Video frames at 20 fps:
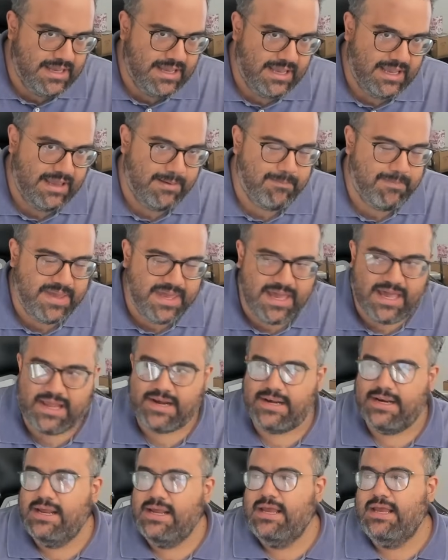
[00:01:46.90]

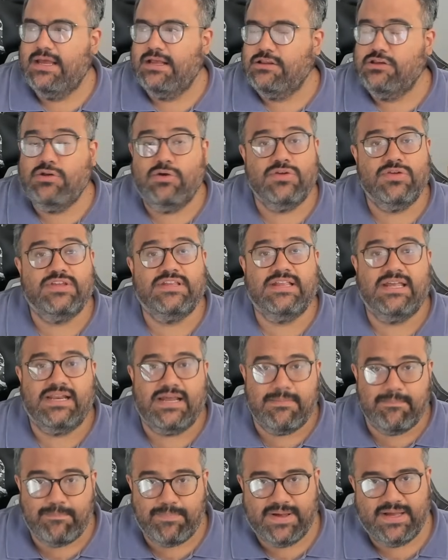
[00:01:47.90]
enviar dos
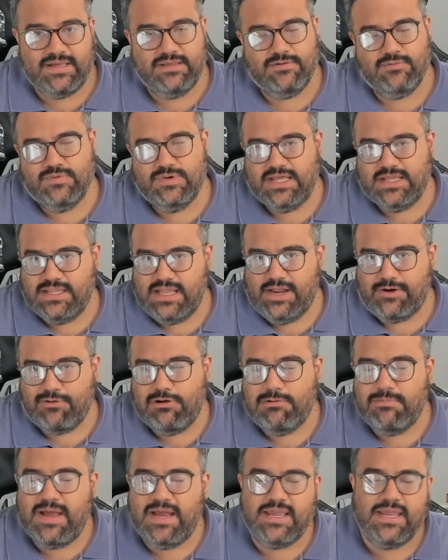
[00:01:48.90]
trampas, una es la
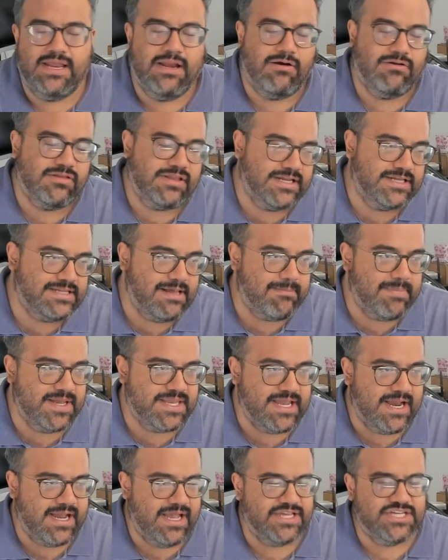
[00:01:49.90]
rollback y la otra es la
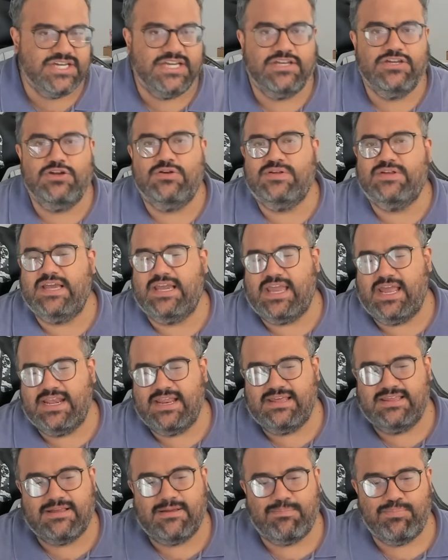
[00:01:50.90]
Mayakashi. Yo sé que en
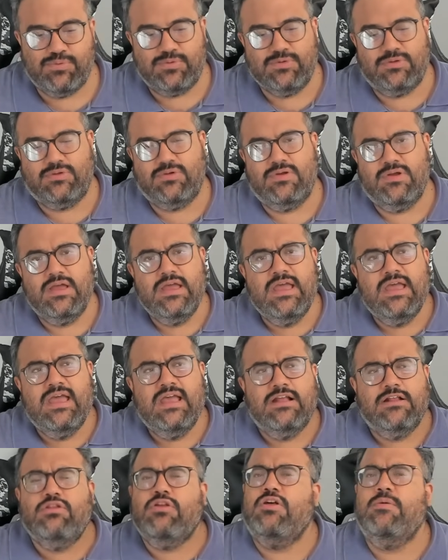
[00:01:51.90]
este punto
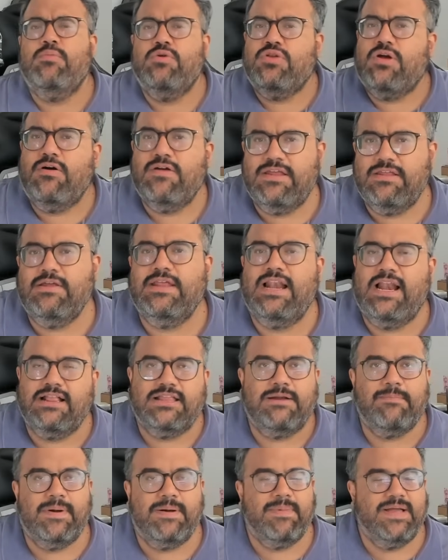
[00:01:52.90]
todo el mundo ha oído de la
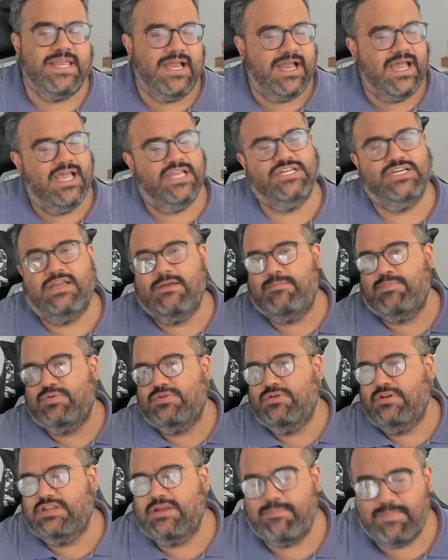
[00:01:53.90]
trampa Mayakashi, que
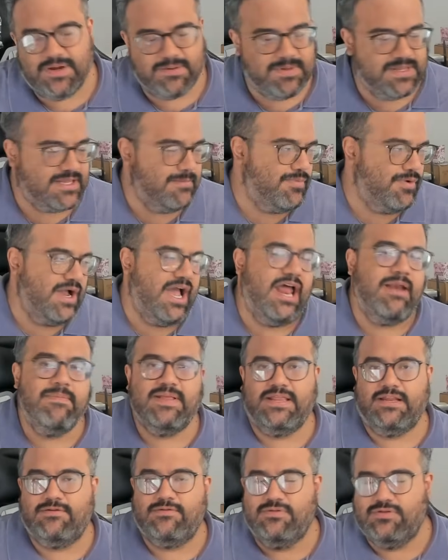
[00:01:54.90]
pues, no te permite invocar
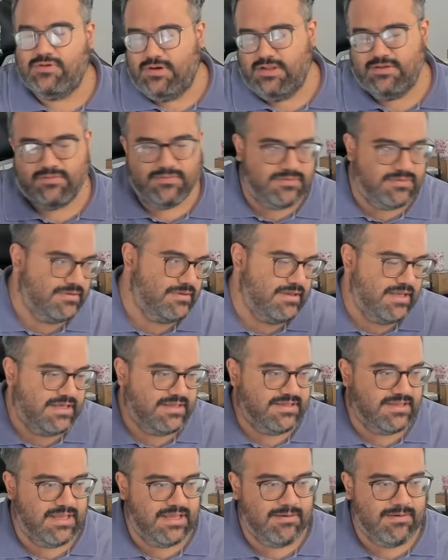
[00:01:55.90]
mientras controles un
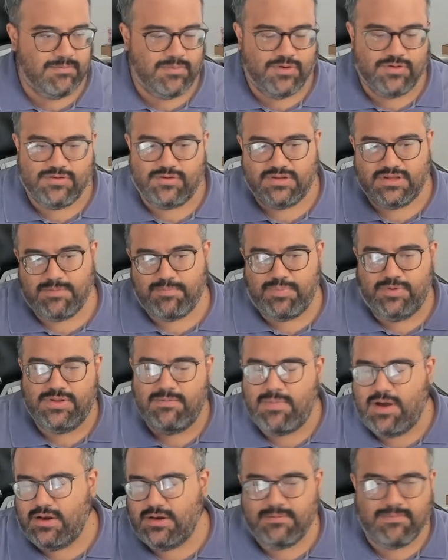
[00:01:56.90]
este, monstruo tipo de
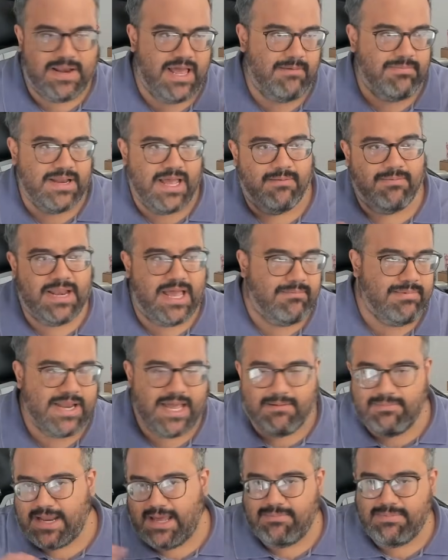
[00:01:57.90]
demonio, bla, bla, bla,
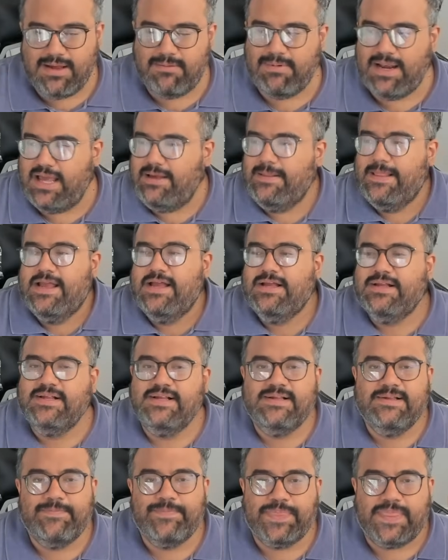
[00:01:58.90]
bla, bla, bla, bla.
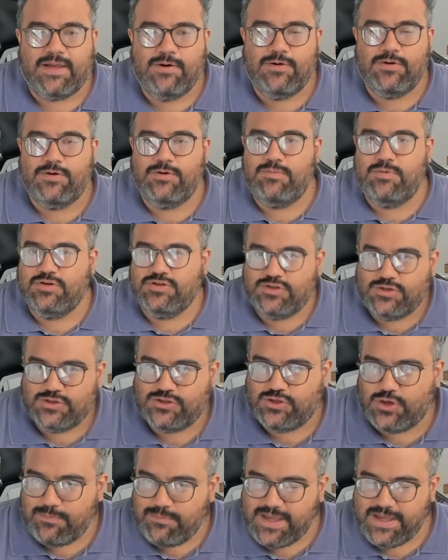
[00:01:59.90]
O monstruo
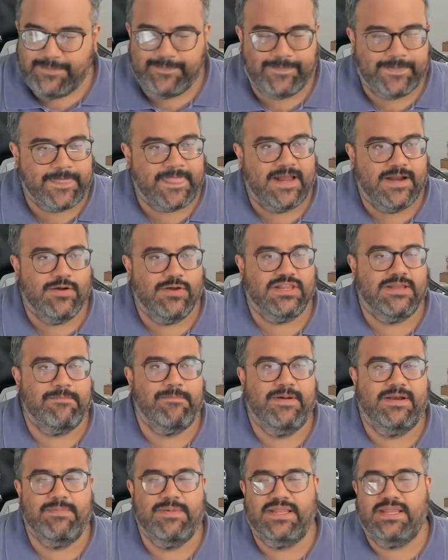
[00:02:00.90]
zombie, no te
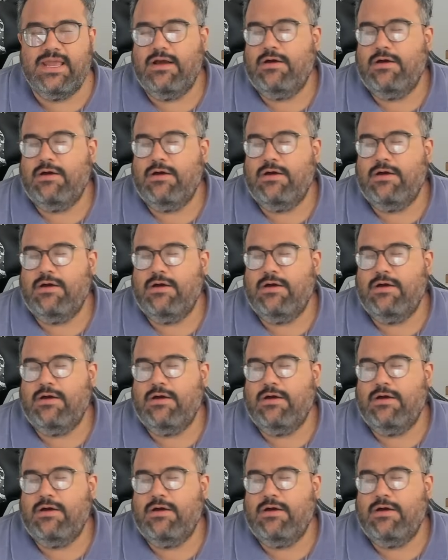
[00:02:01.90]
permite